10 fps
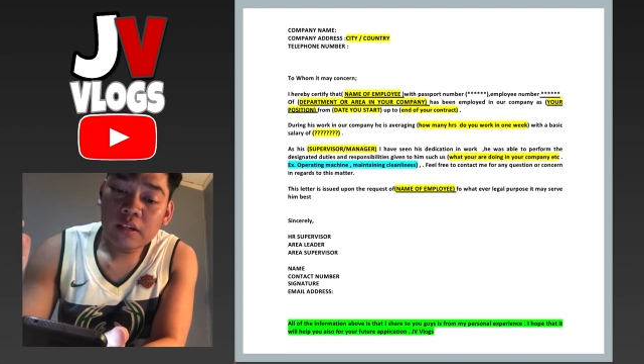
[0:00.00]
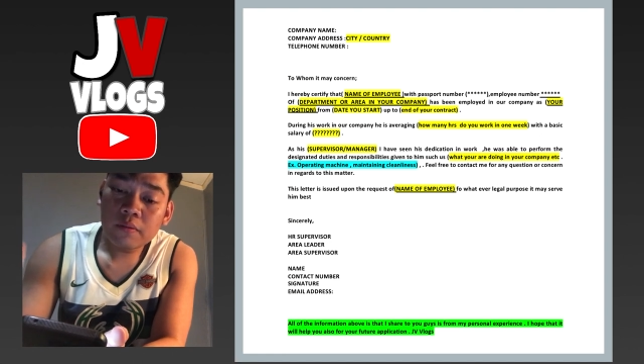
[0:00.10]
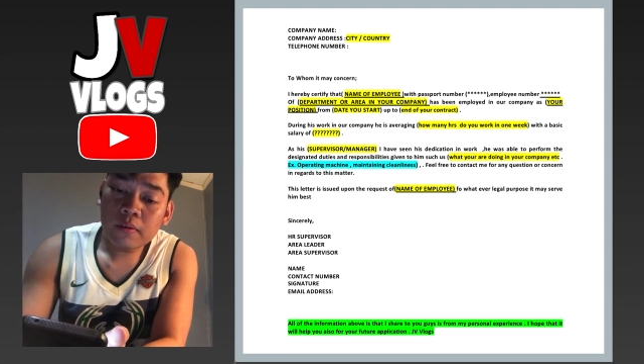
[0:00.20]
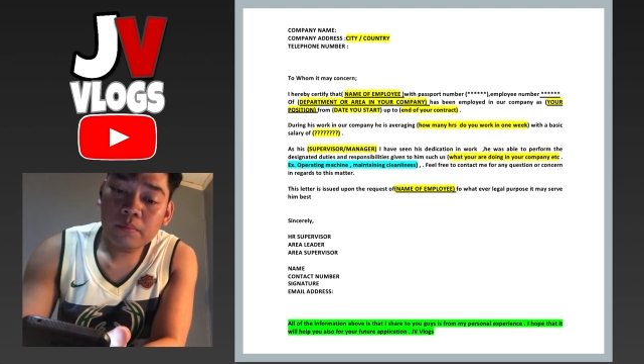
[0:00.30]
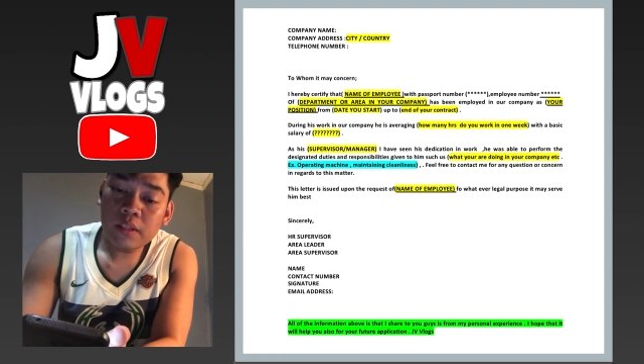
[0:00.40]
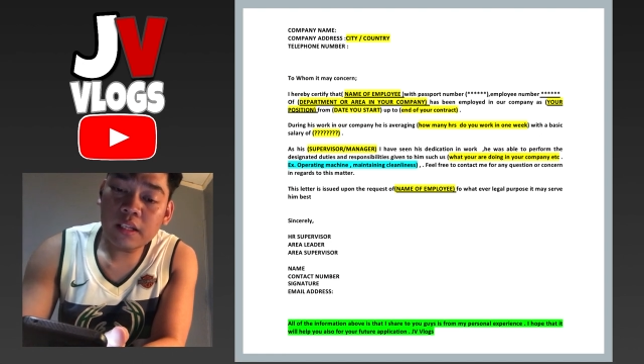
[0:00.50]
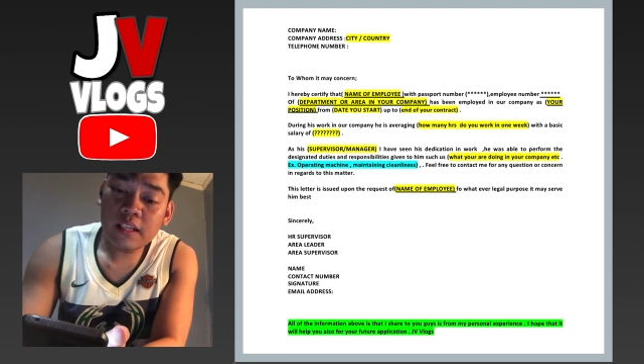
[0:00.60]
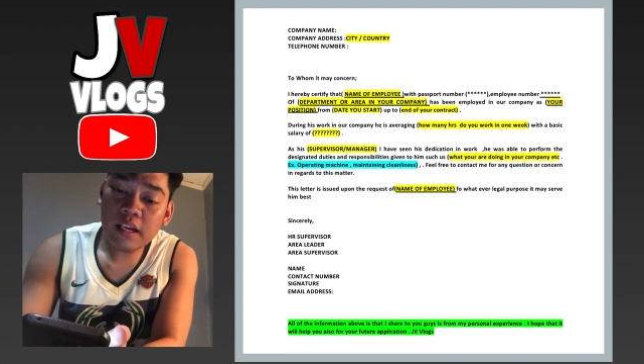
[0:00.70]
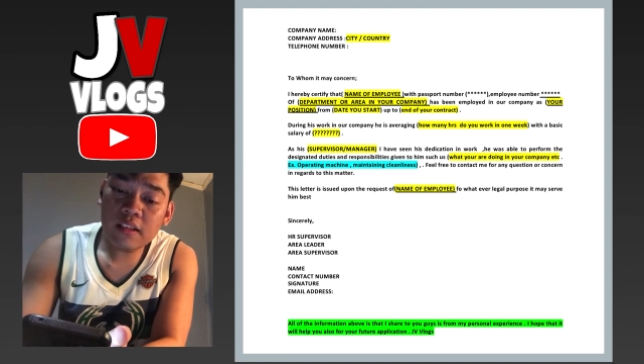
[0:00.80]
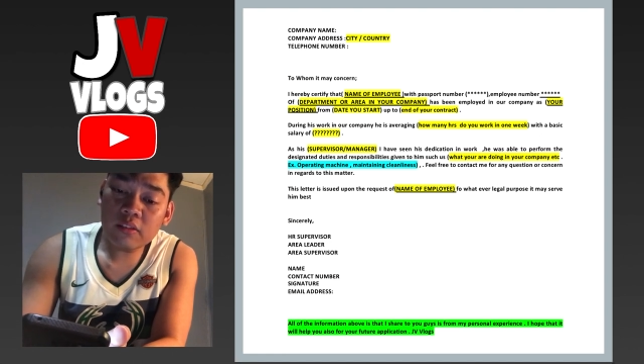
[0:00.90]
from the
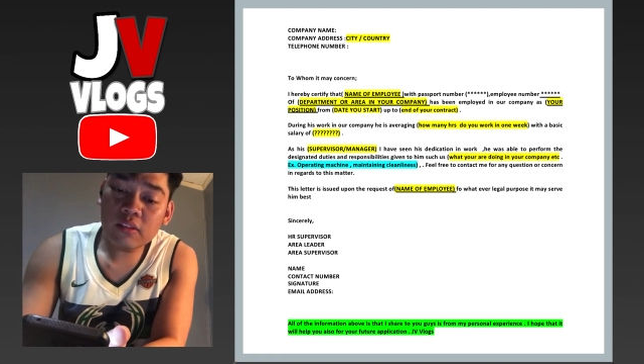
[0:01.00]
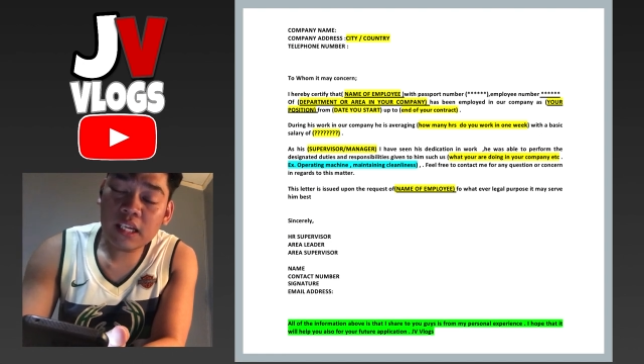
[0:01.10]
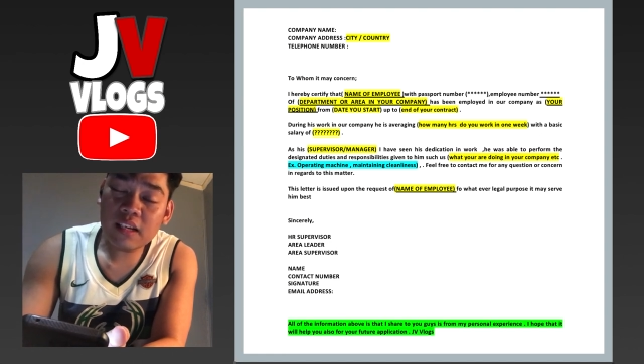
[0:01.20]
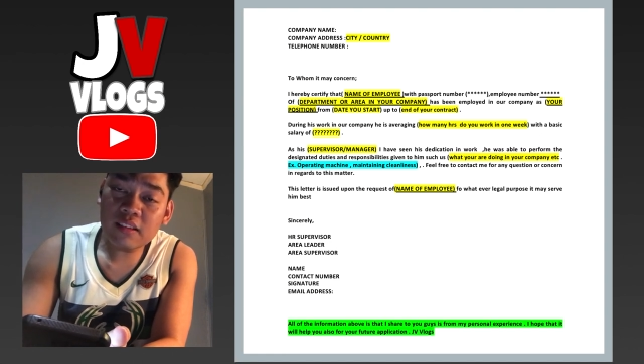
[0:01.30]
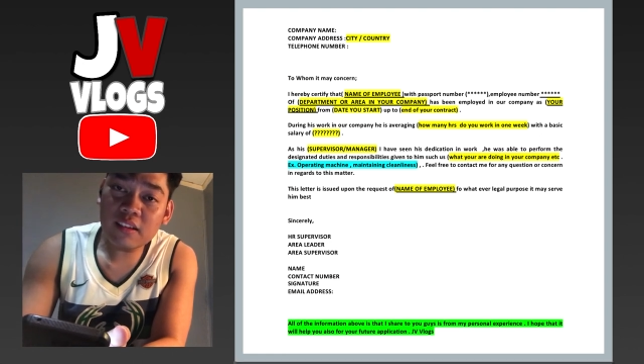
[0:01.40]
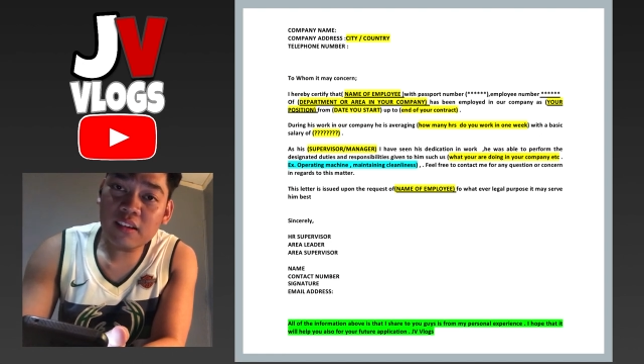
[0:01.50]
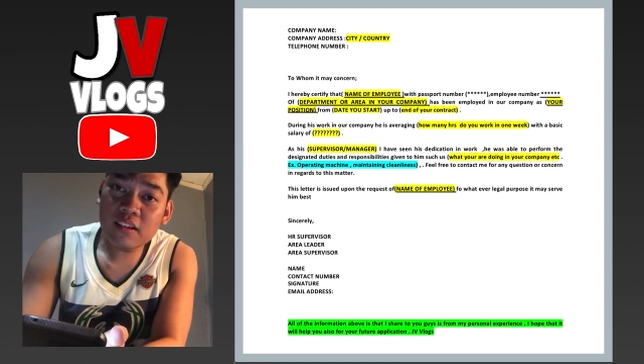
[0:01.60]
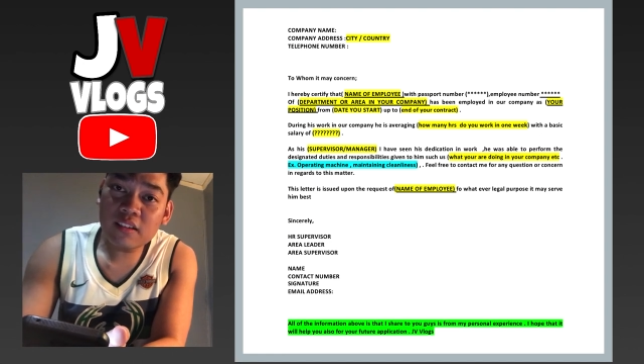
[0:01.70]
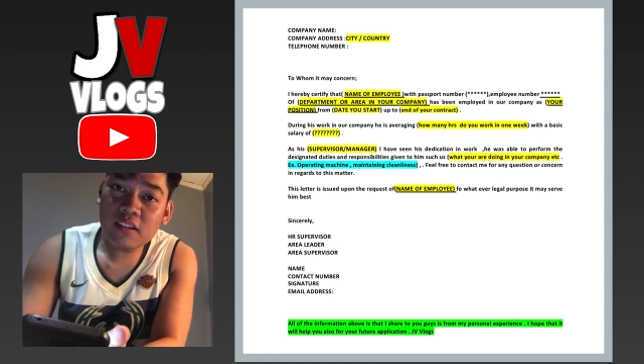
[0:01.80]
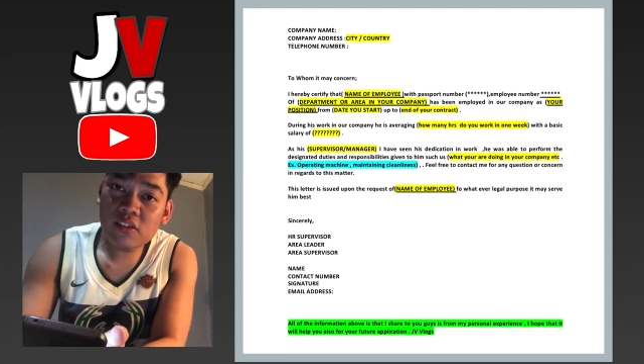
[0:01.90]
date date
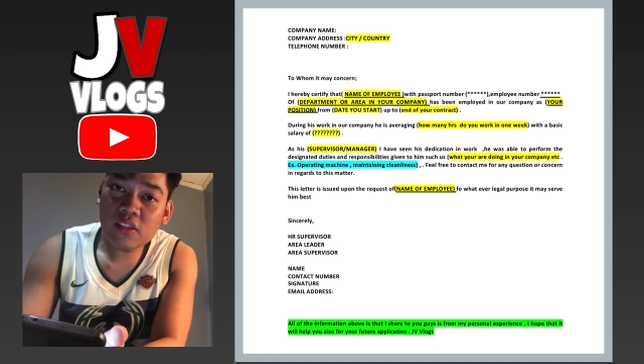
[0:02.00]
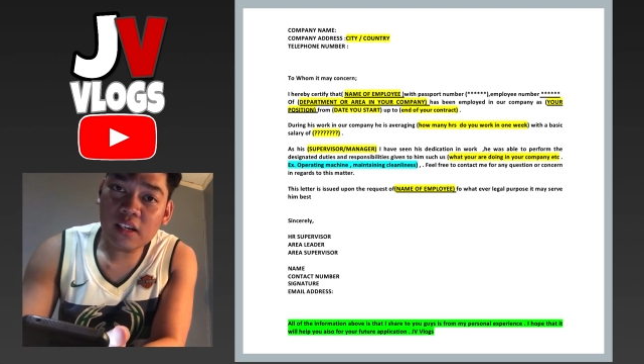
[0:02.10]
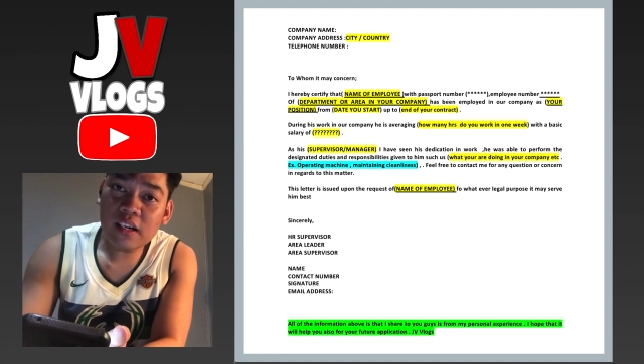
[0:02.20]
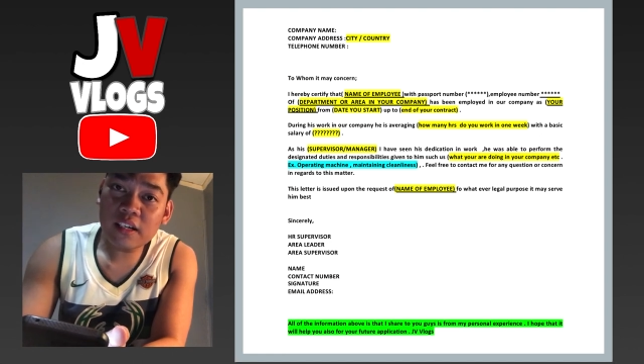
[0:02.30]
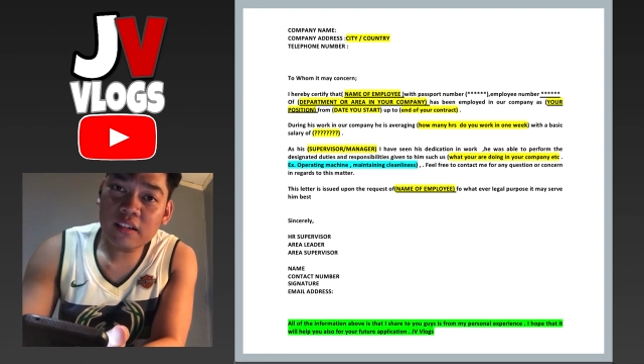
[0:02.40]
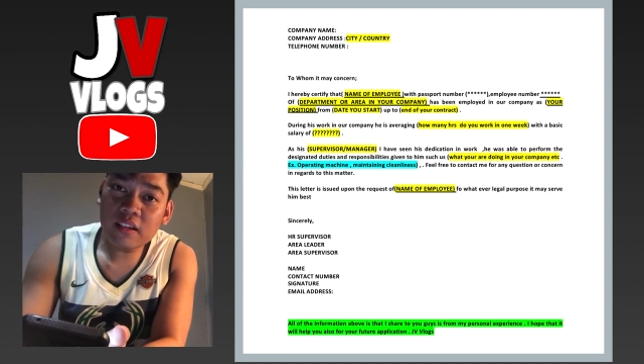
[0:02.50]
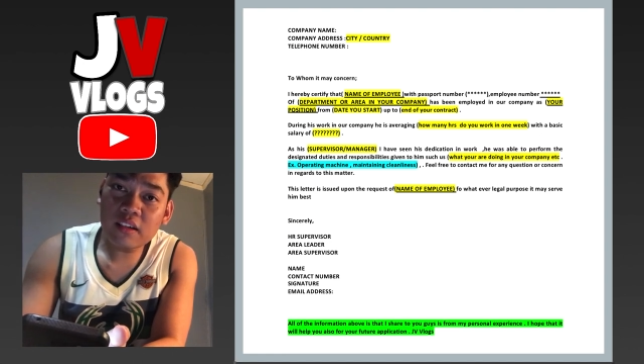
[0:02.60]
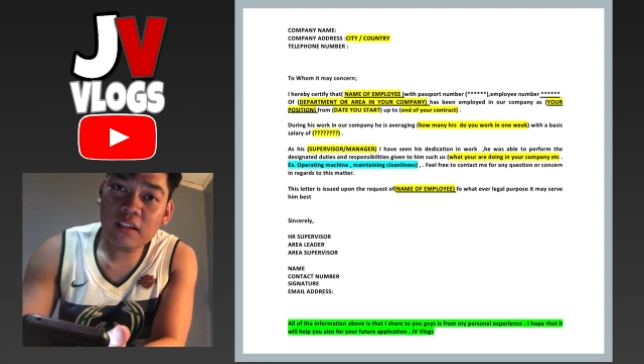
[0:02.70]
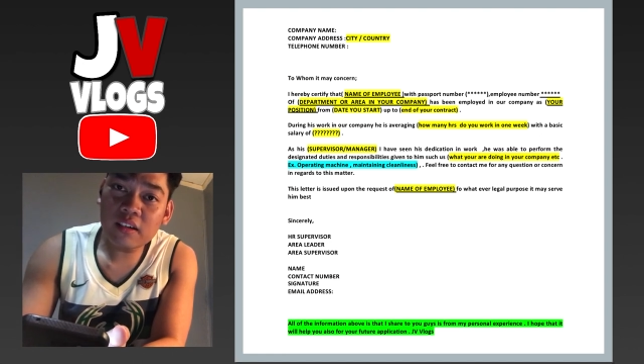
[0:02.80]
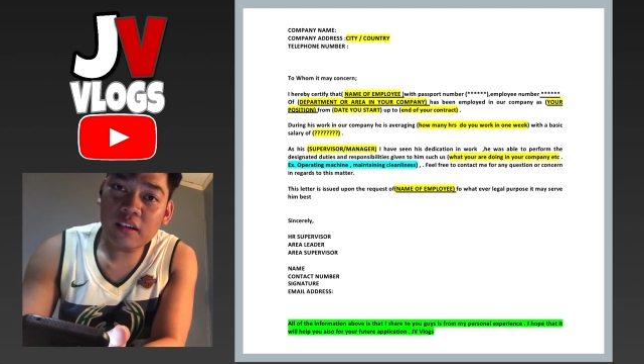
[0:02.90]
end and start
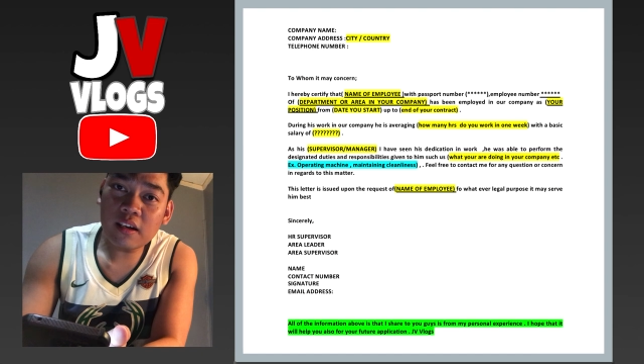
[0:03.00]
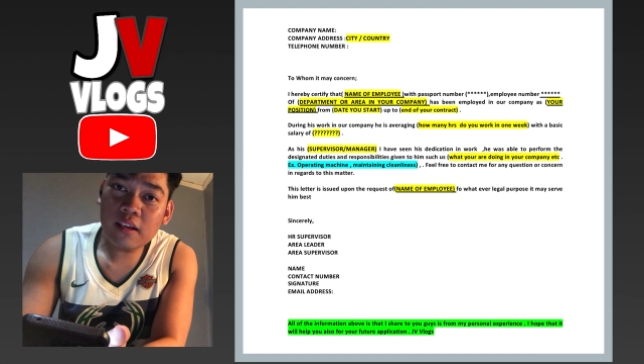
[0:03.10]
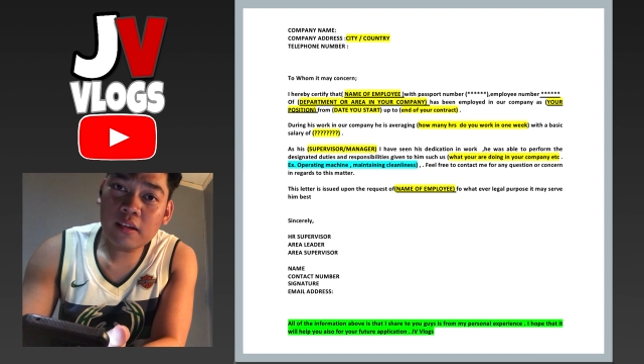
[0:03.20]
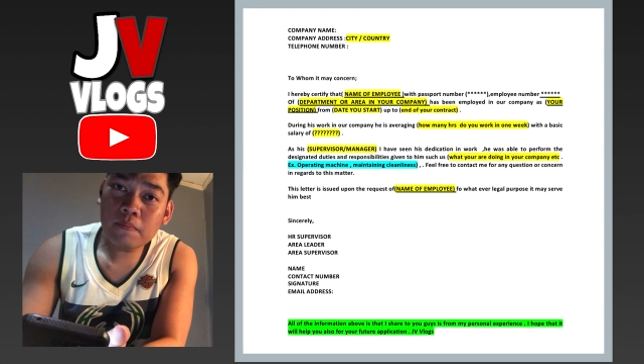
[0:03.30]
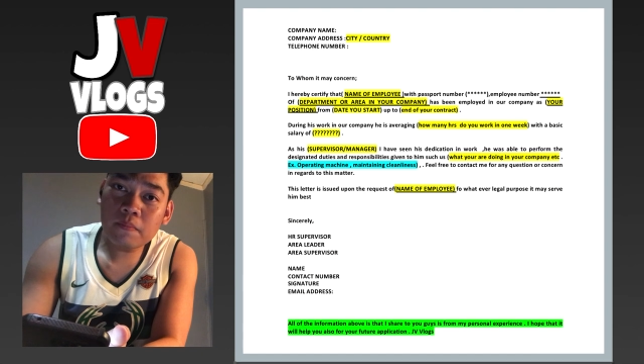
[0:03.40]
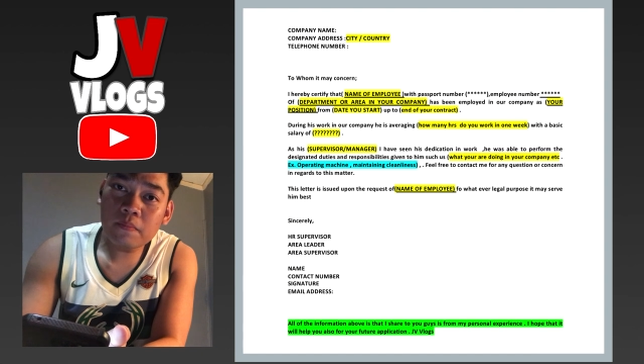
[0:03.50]
um